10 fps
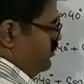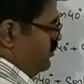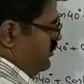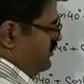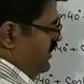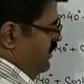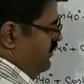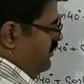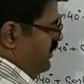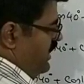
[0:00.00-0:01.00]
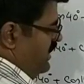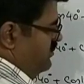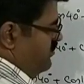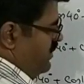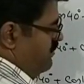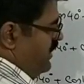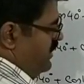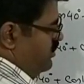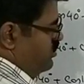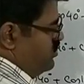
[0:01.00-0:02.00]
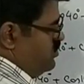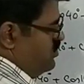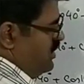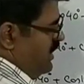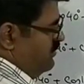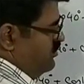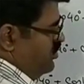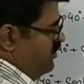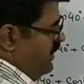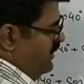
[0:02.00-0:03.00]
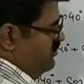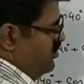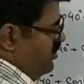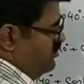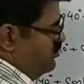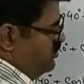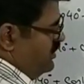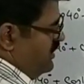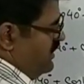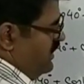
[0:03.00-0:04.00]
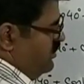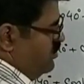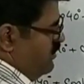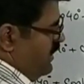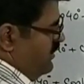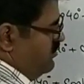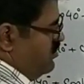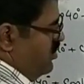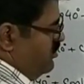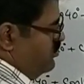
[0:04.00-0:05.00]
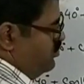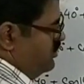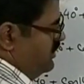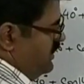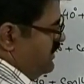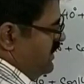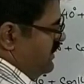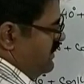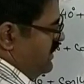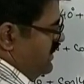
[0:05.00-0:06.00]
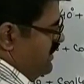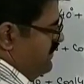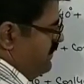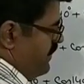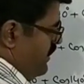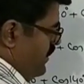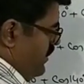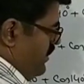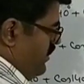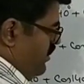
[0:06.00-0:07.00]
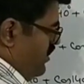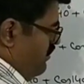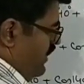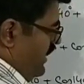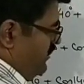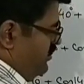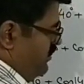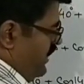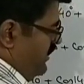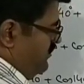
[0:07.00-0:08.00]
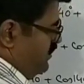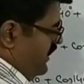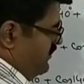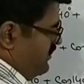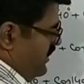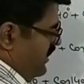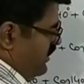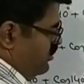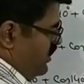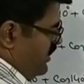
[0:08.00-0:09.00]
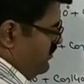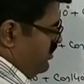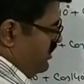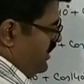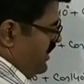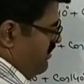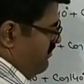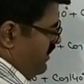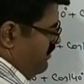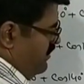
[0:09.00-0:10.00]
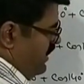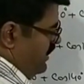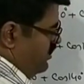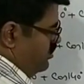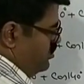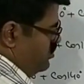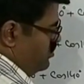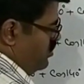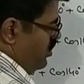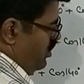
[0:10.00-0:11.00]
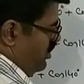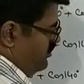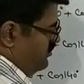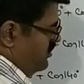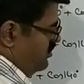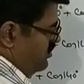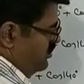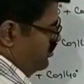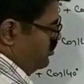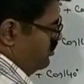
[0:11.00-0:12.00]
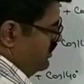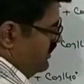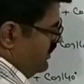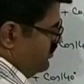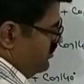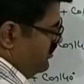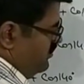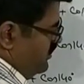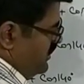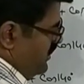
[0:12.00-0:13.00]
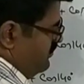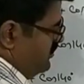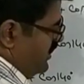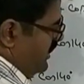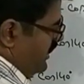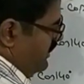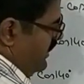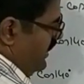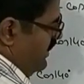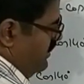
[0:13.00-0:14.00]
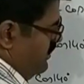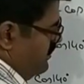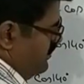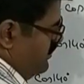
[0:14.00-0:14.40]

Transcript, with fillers: सो दिस कैन बी रिटर्न एज वन बाय टू अब ज़ीरो माइनस कॉस टू थीटा करेंगे तो माइनस कॉस टू थीटा ही आ जाएगा और माइनस और माइनस प्लस करेंगे तो आंसर हो जाएगा वन बाय टू कॉस टू थीटा सो दिस बिकम्स द राइट हैंड